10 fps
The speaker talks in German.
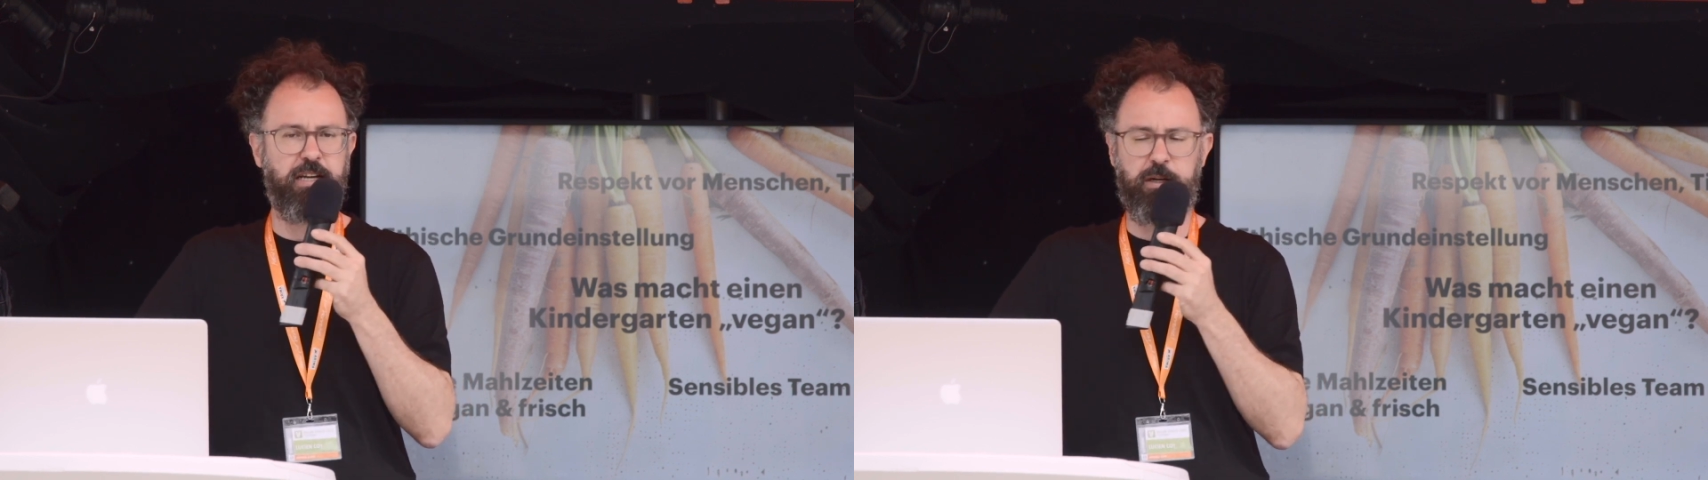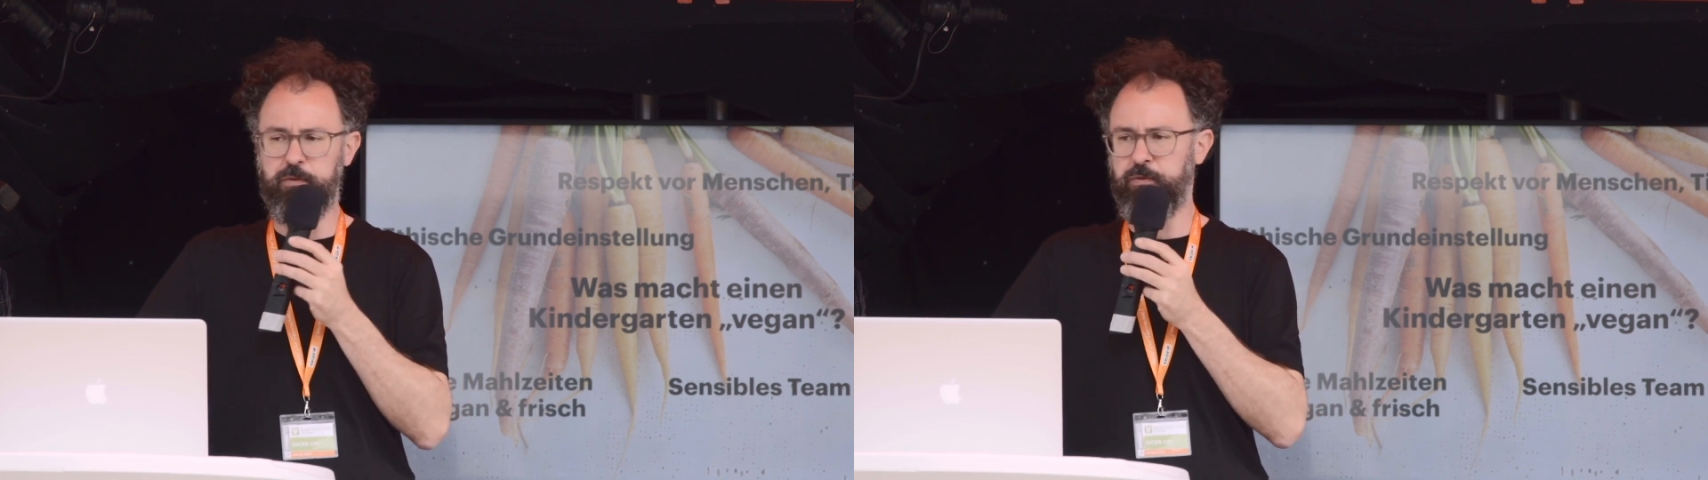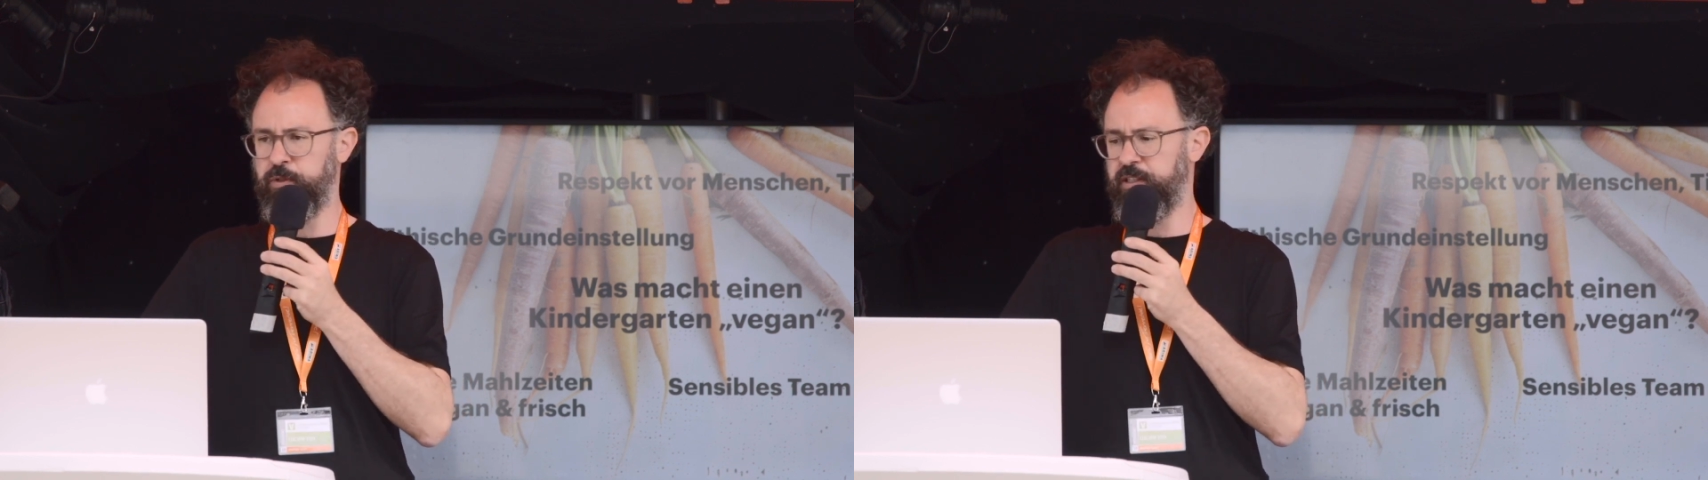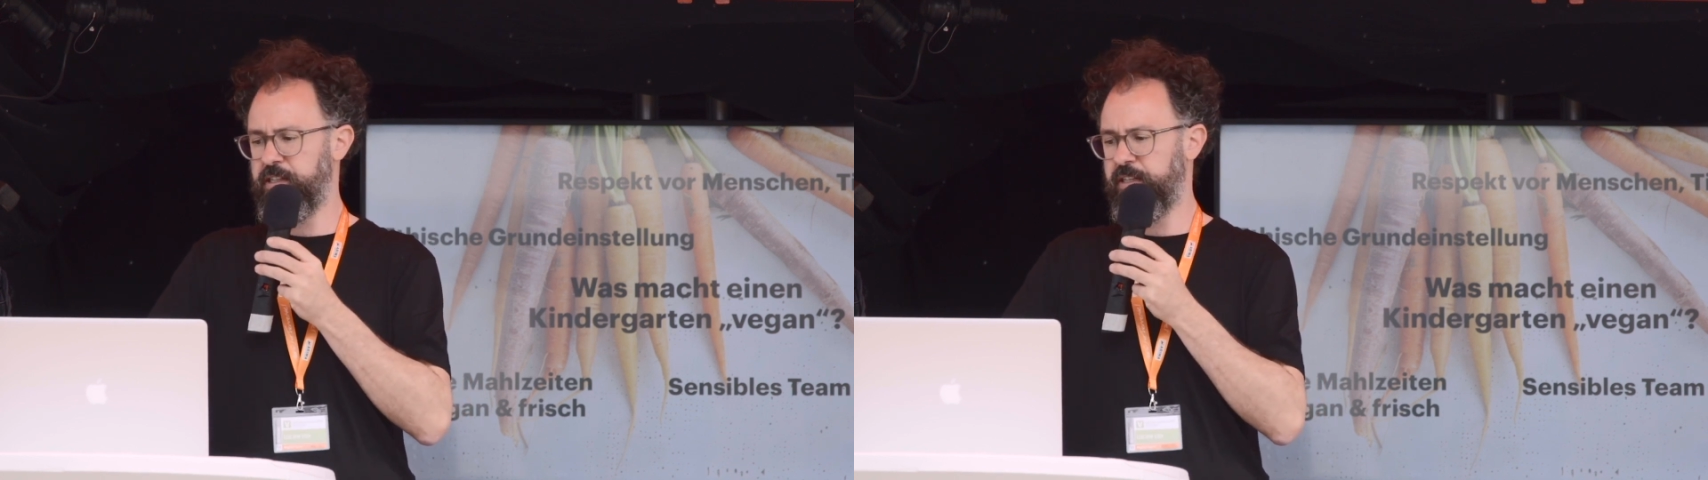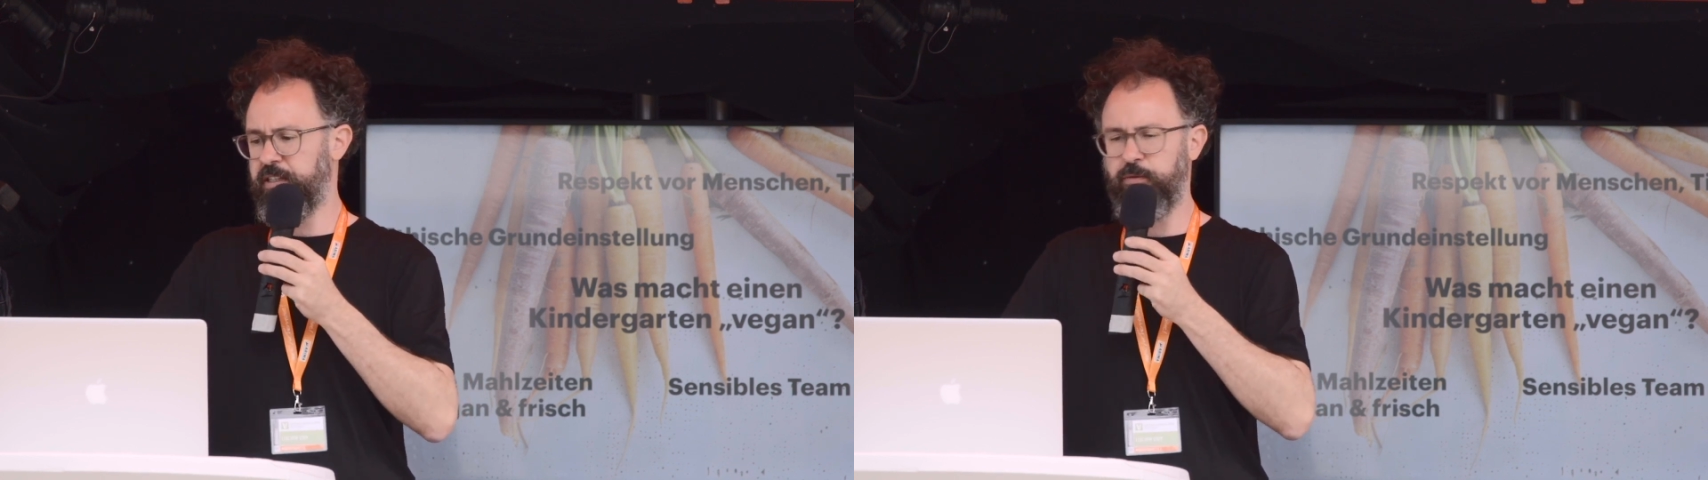
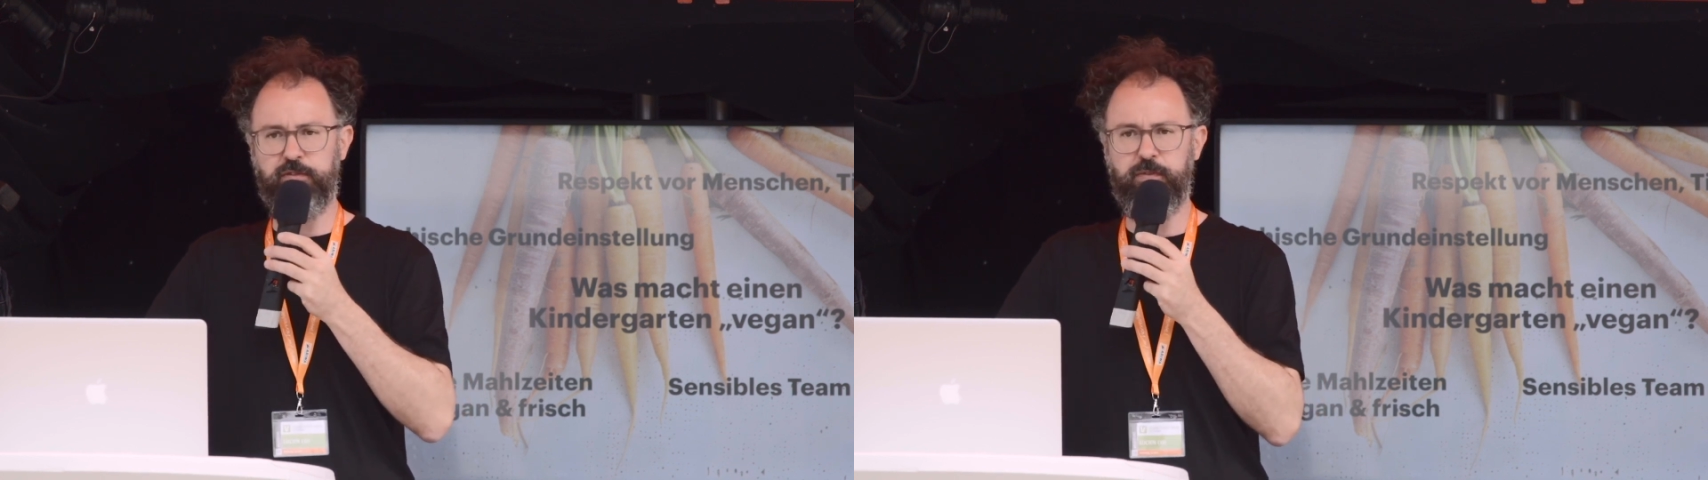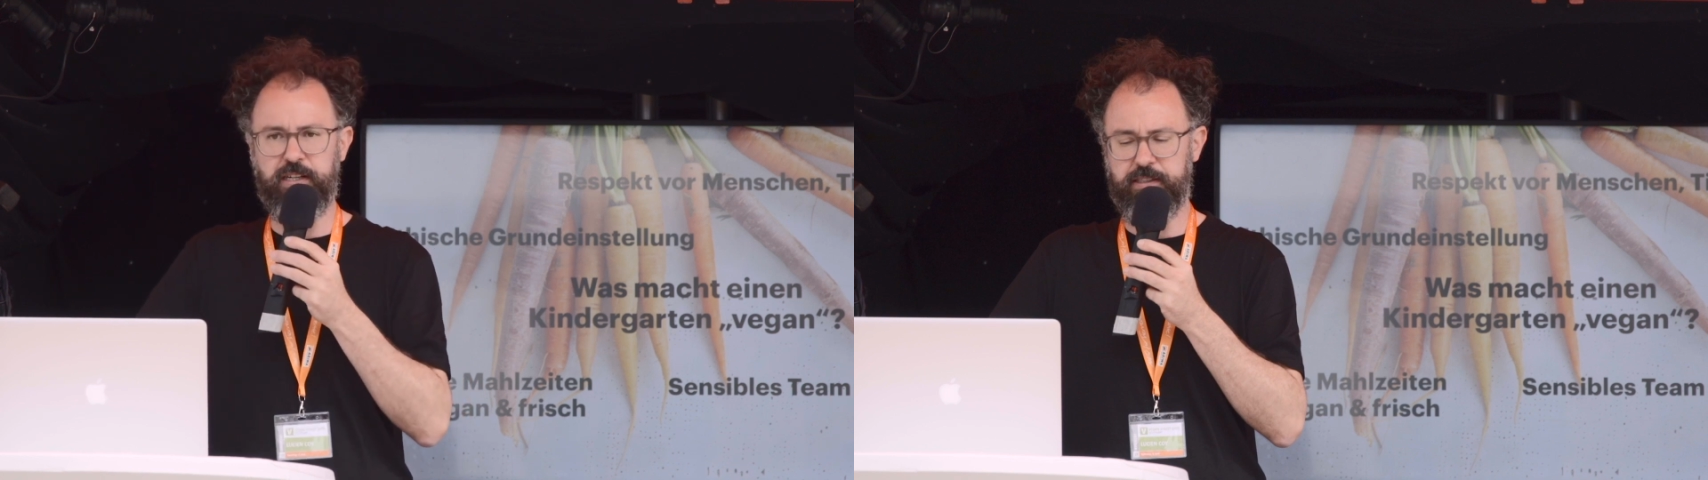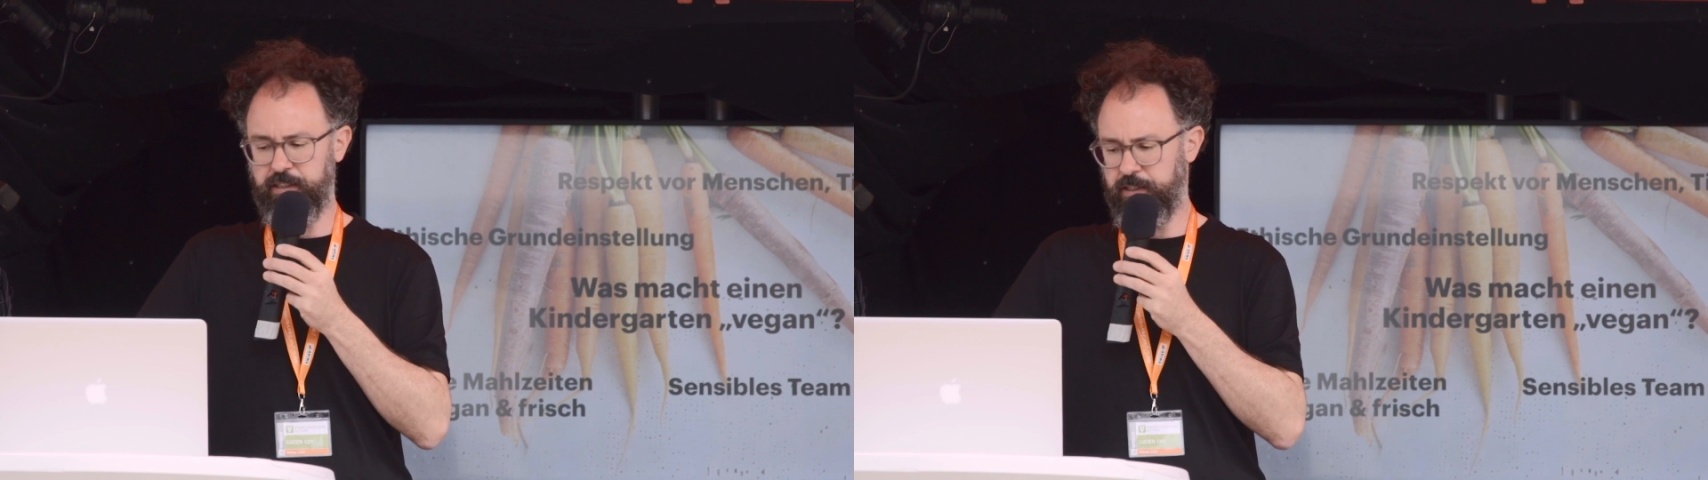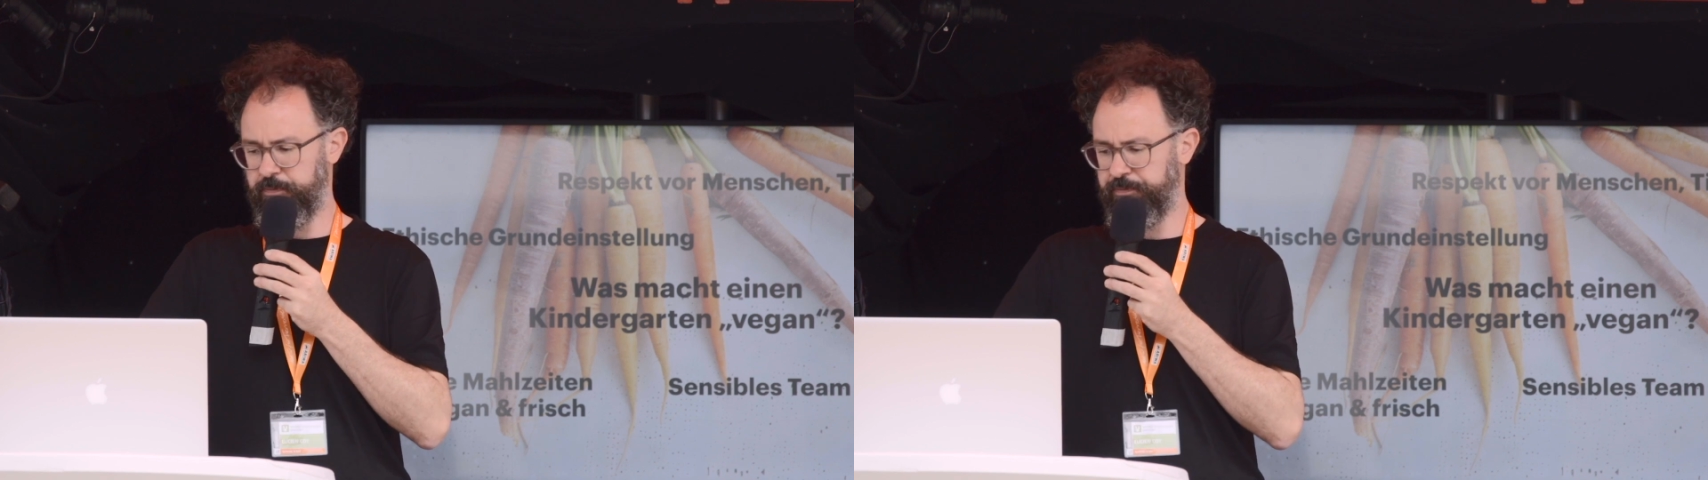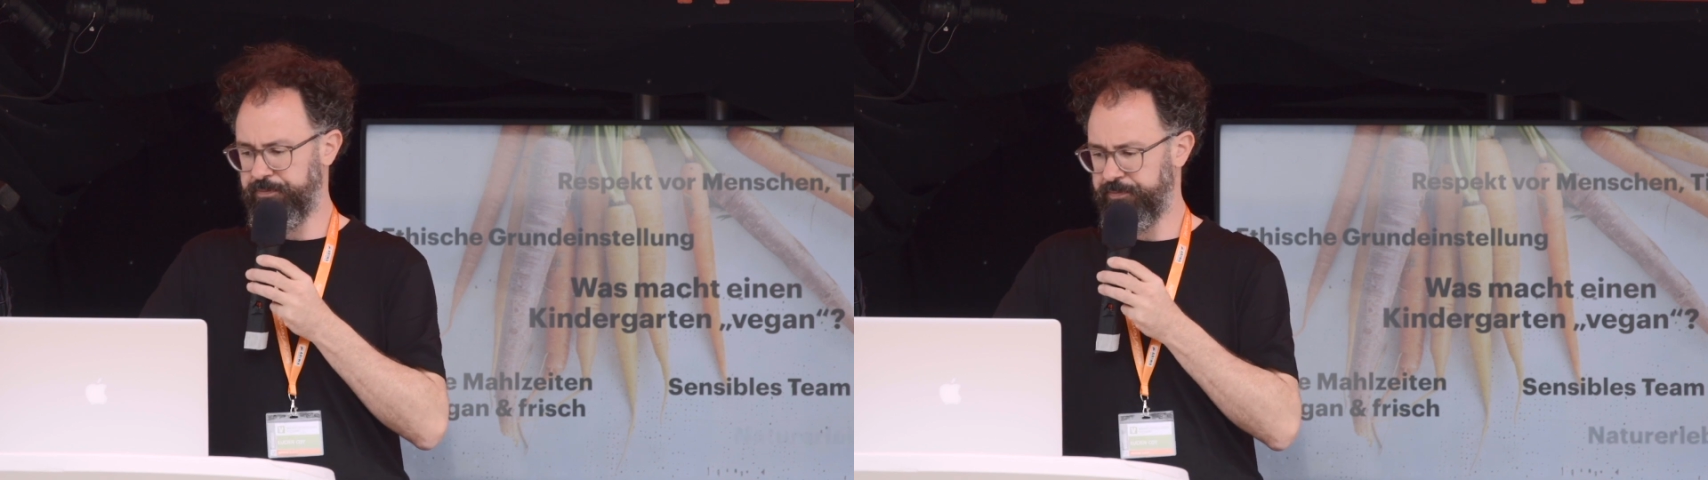Alufolien-Sachen, das wollten wir alles nicht haben.